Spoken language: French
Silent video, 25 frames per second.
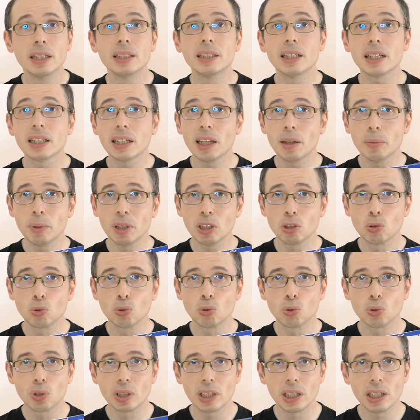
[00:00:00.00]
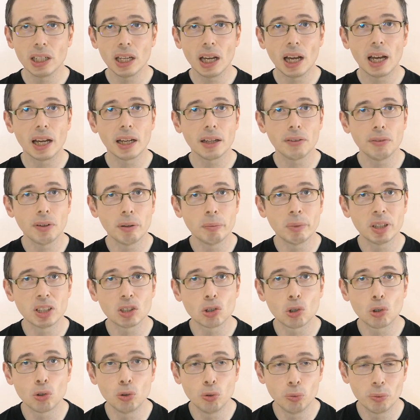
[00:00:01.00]
Nakaba Suzuki arrive à
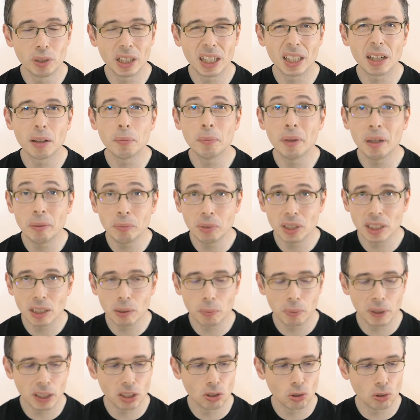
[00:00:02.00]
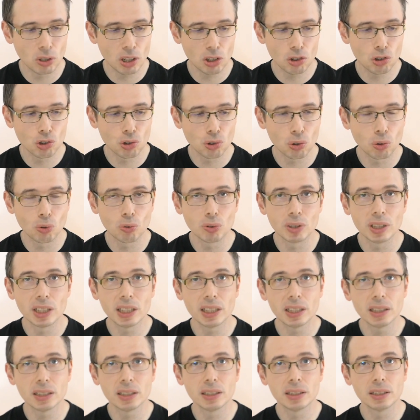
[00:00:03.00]
mettre en lumière même ses personnages
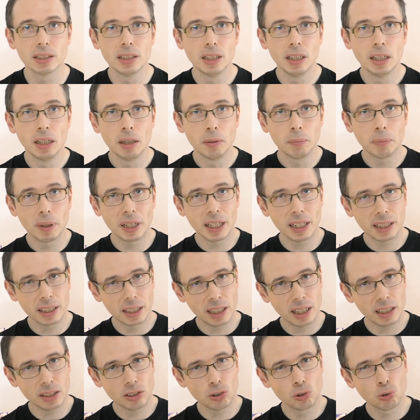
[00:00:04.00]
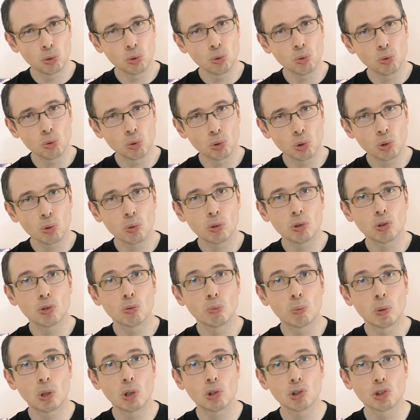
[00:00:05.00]
secondaires par la grâce d'une ou deux
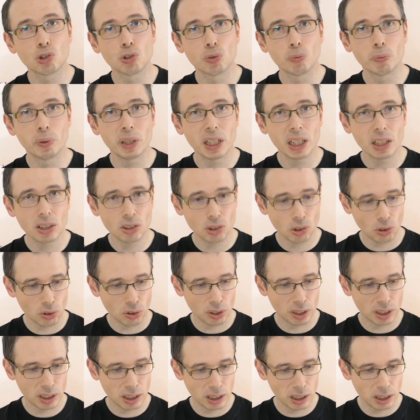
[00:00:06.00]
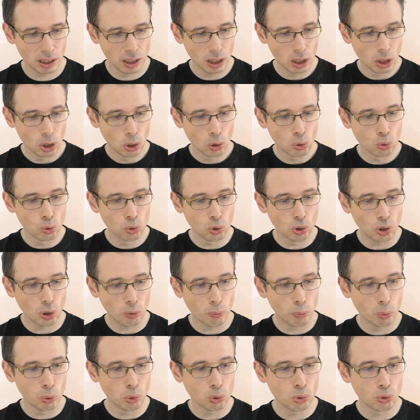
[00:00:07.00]
planches bien senties ou
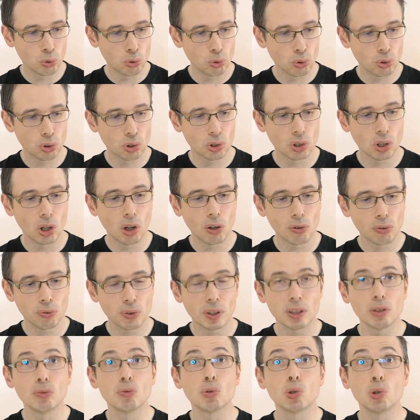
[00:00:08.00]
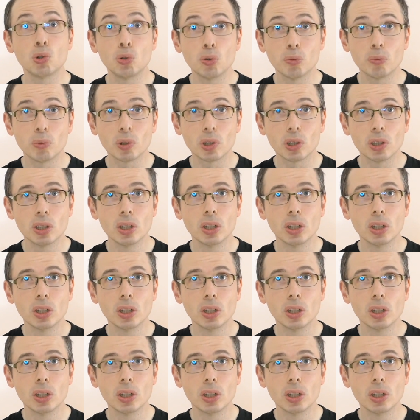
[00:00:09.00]
dans bonus en fin de volume.